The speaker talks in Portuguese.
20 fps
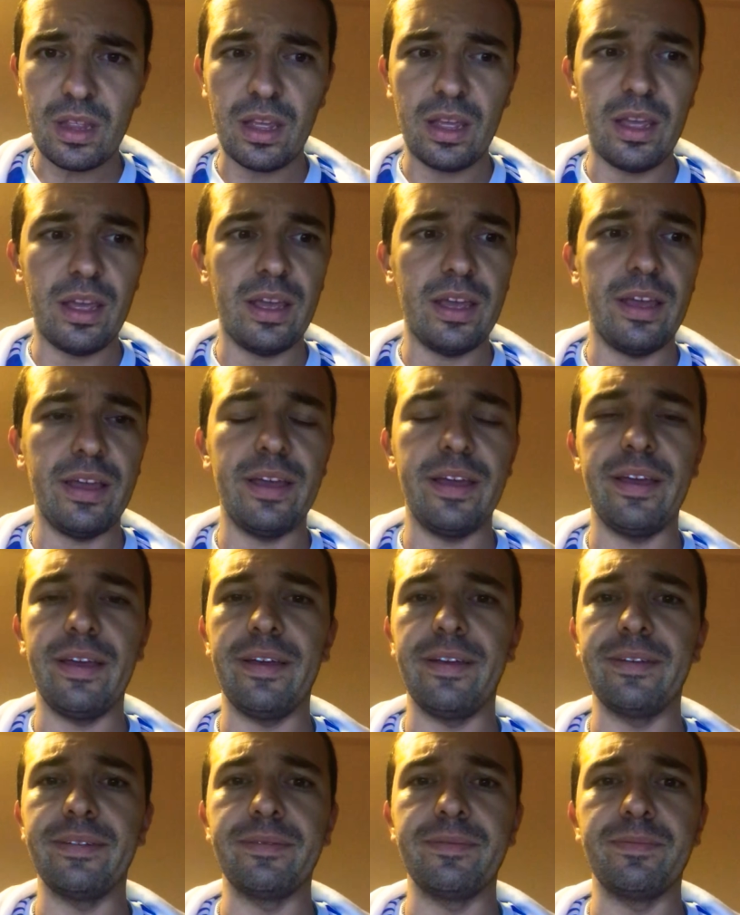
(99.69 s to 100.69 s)

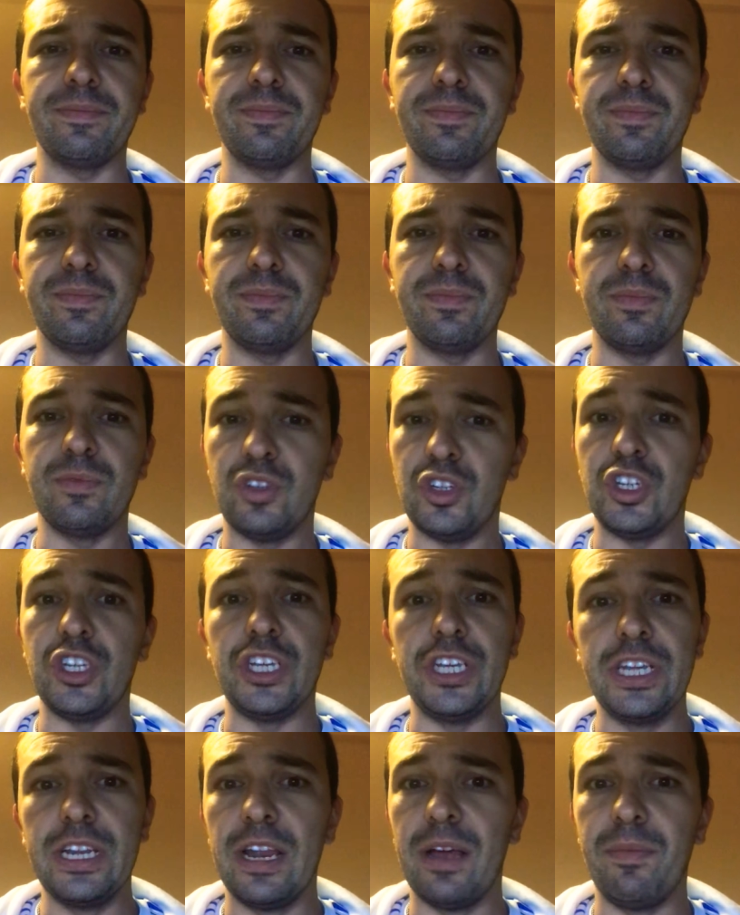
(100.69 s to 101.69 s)
é,
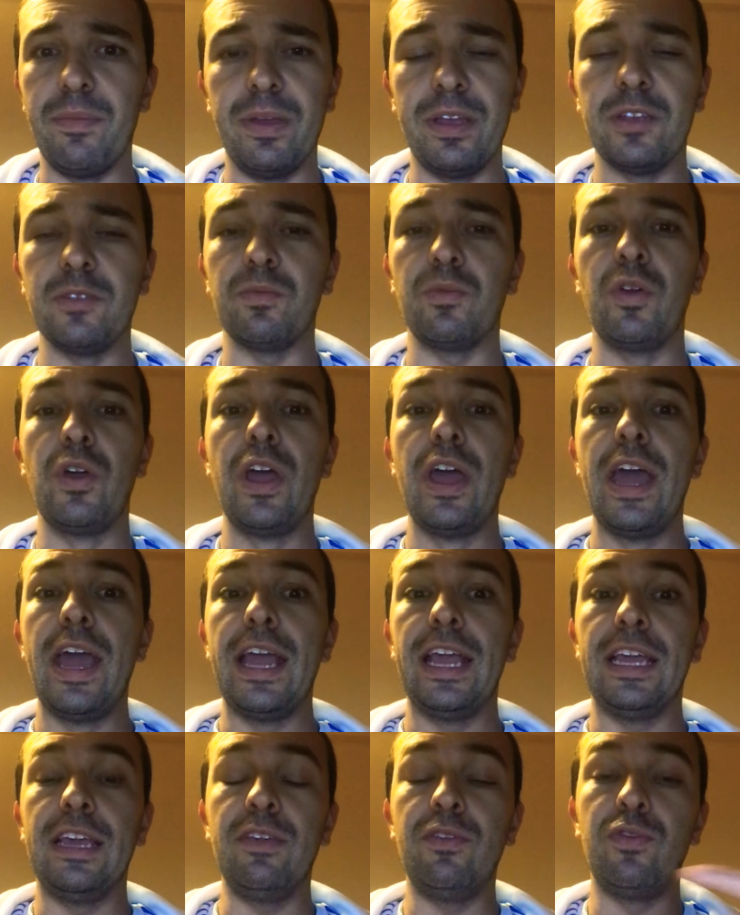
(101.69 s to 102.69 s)
China mesmo,
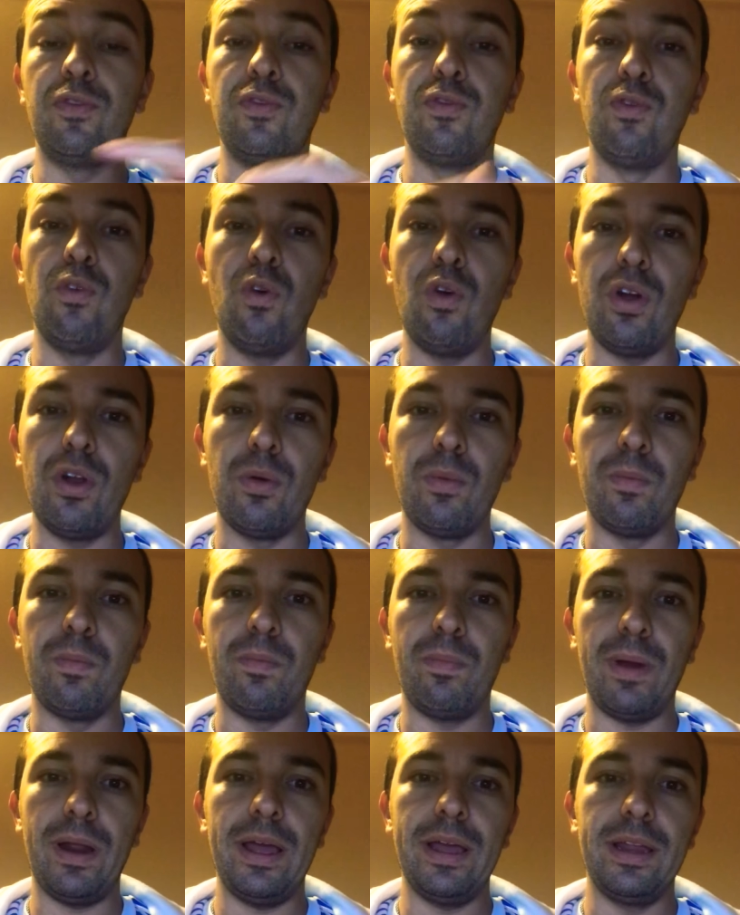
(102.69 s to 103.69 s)
que foram
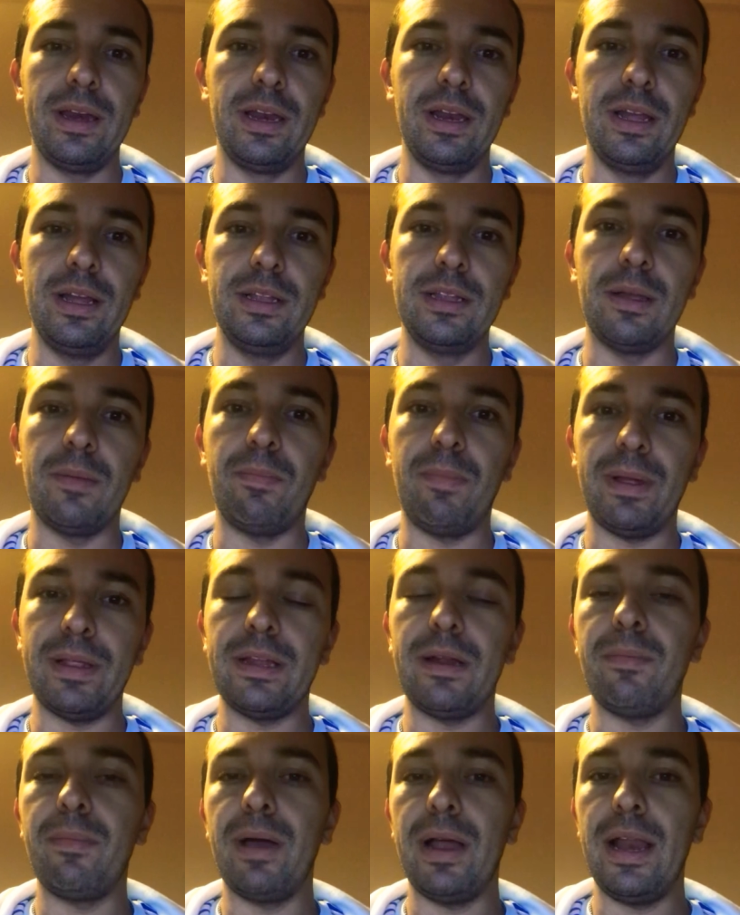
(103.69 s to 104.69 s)
para a Irlanda para
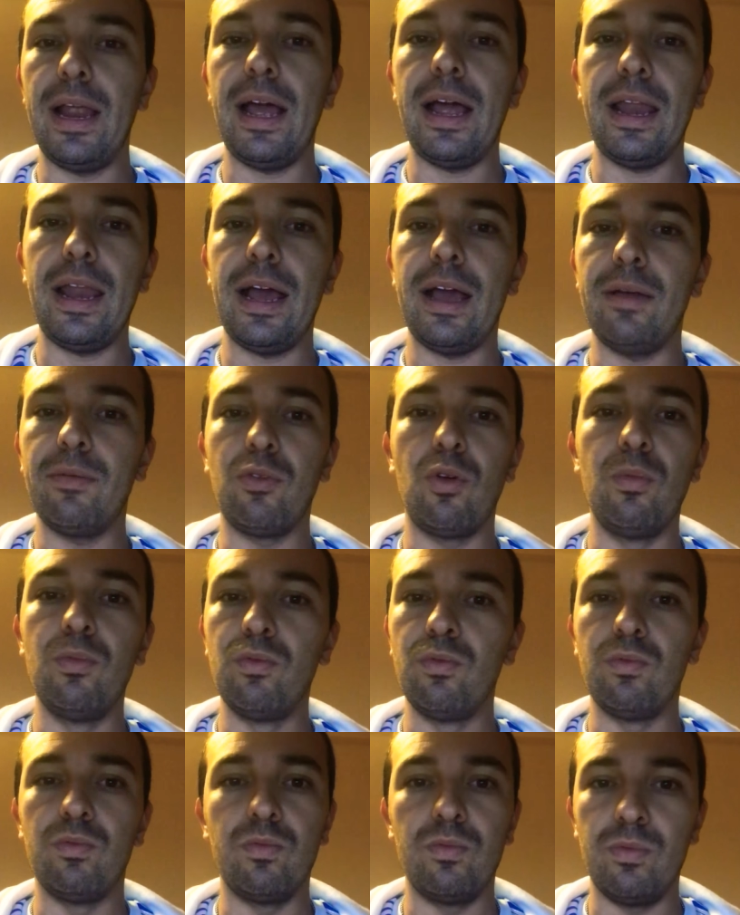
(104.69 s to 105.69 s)
trabalhar na,
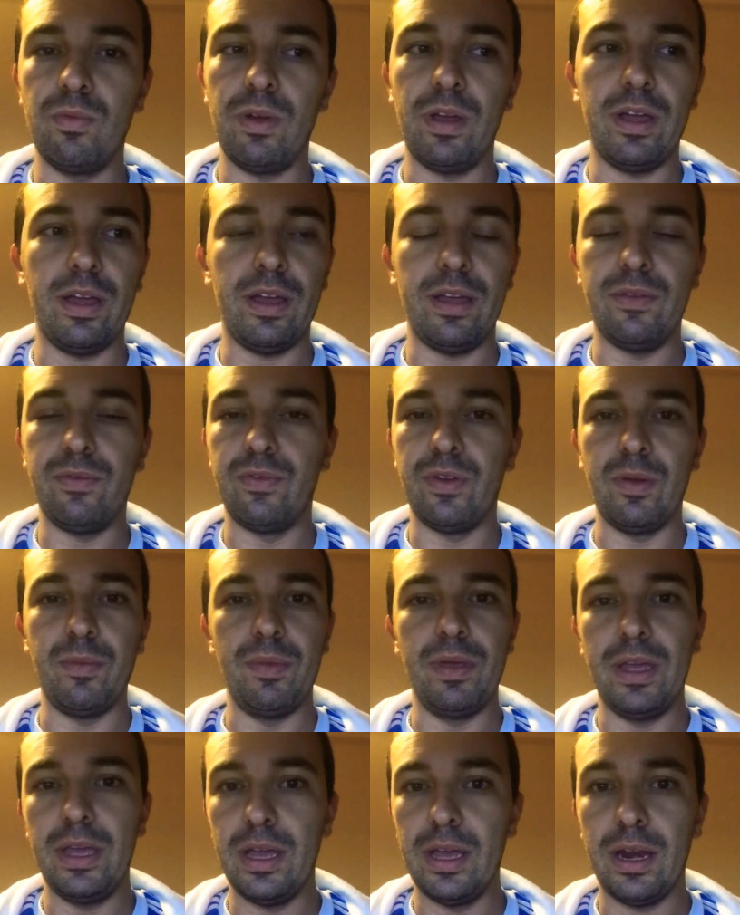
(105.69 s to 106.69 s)
como é,
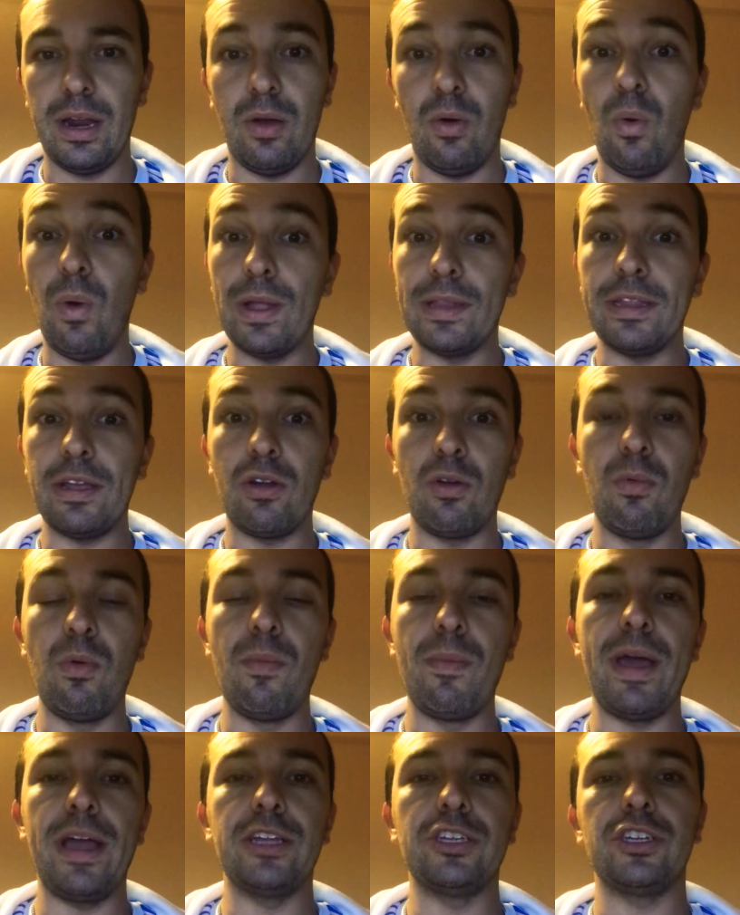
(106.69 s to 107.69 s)
enfermeira ou até
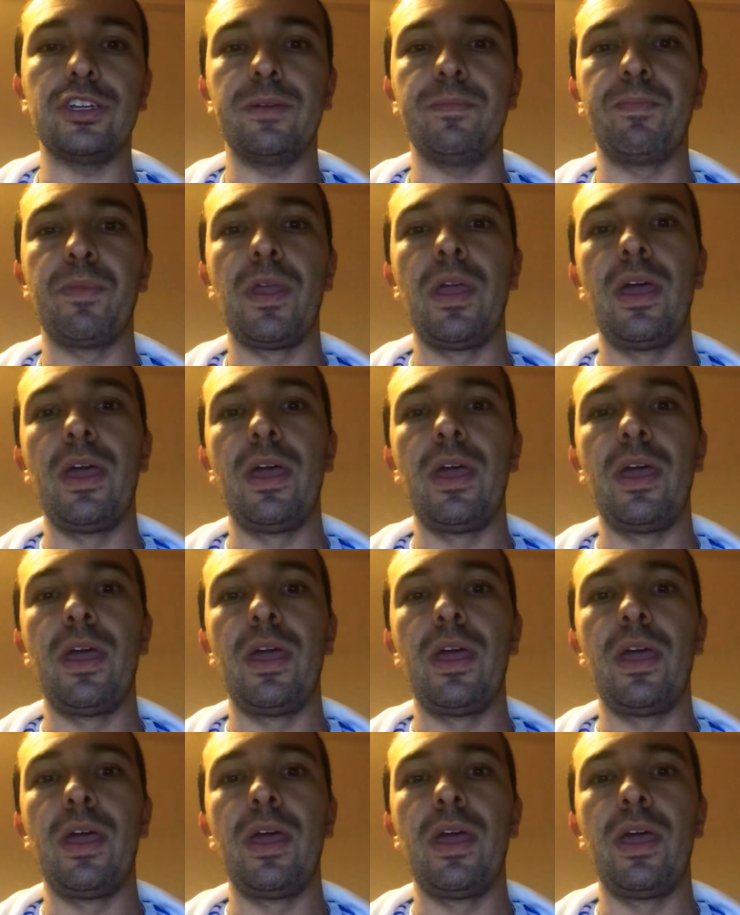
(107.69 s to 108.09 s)
como médica.